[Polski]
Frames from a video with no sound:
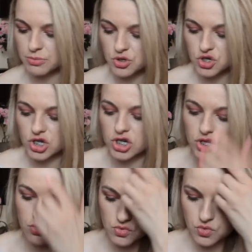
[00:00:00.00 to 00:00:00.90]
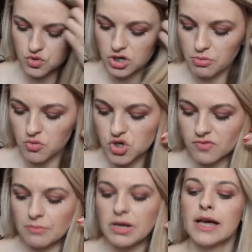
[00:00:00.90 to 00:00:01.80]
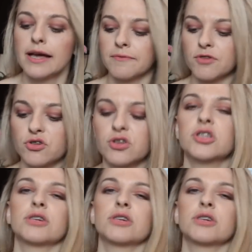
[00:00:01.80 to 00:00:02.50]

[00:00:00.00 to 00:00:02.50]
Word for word: sobie troszeczkę jeszcze dłużej położyłam. No i